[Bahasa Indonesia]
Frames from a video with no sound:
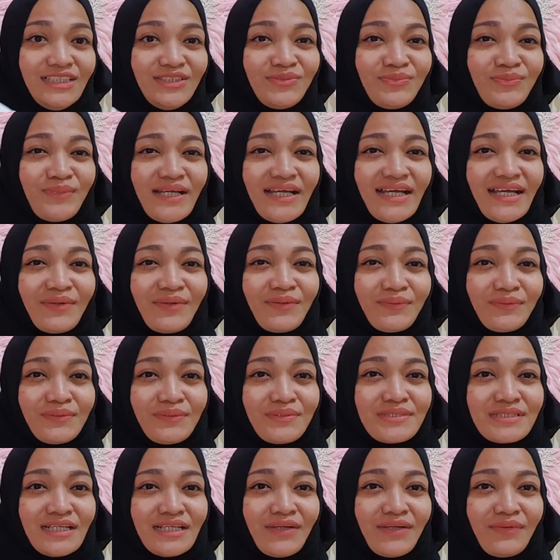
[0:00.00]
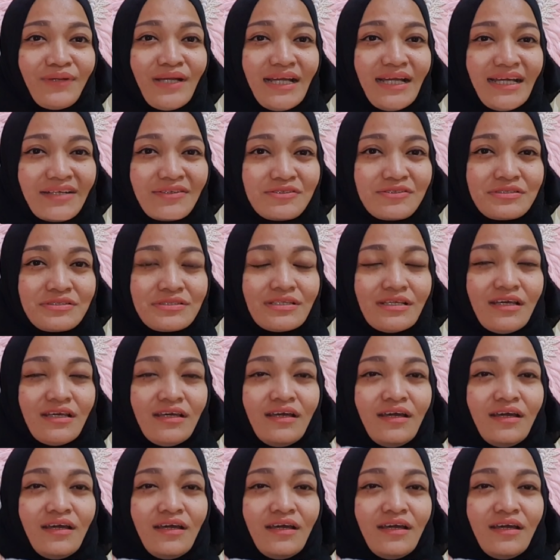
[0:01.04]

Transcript: cuma aku tuh selalu harus